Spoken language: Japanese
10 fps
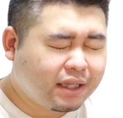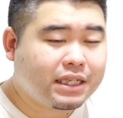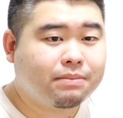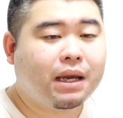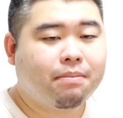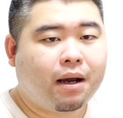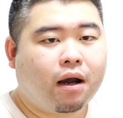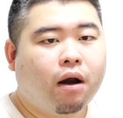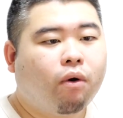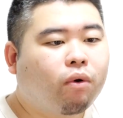てしまえ
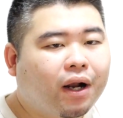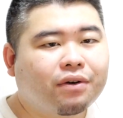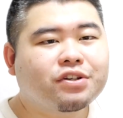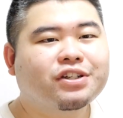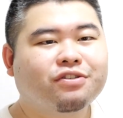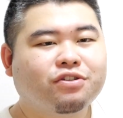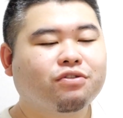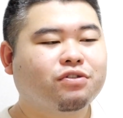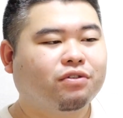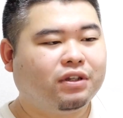ば、他の市区
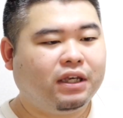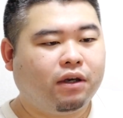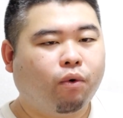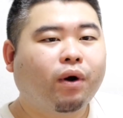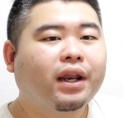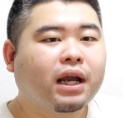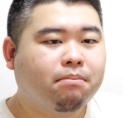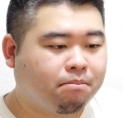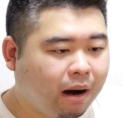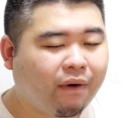町村にお金が
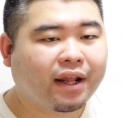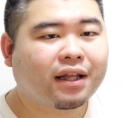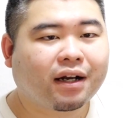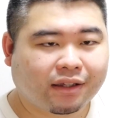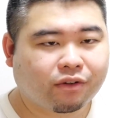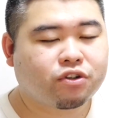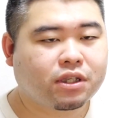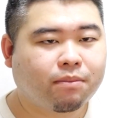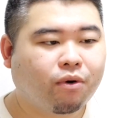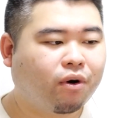回らなかったとし
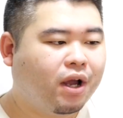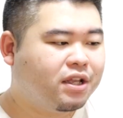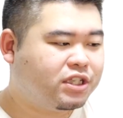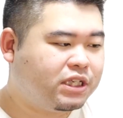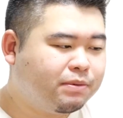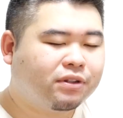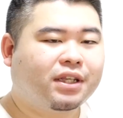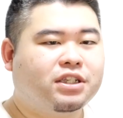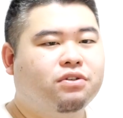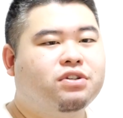ても、自分
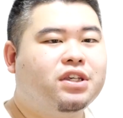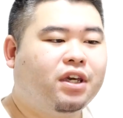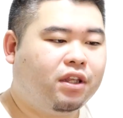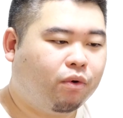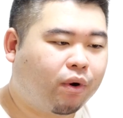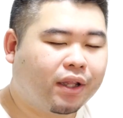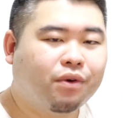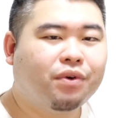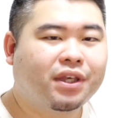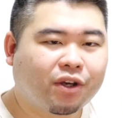たちの地域にお
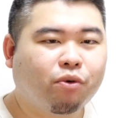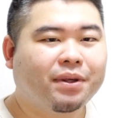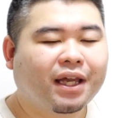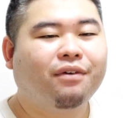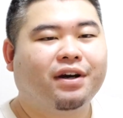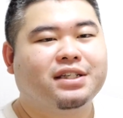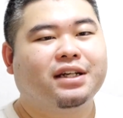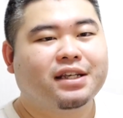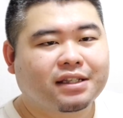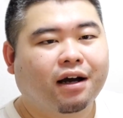金を引き込みたいわけじゃ
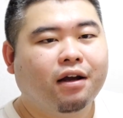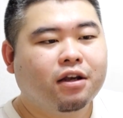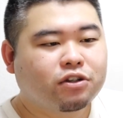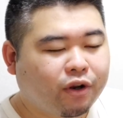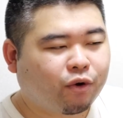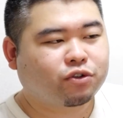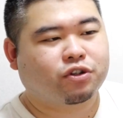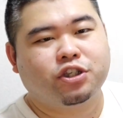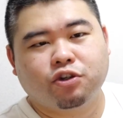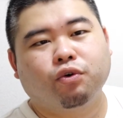ないですか。それこそ
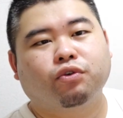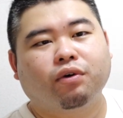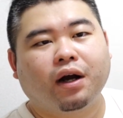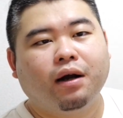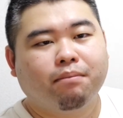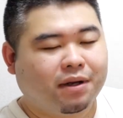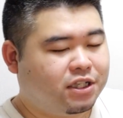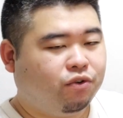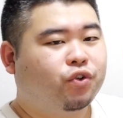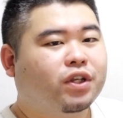市長とか、
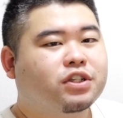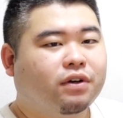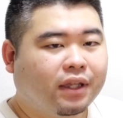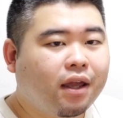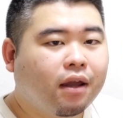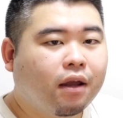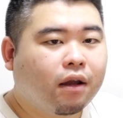町の人たちはね。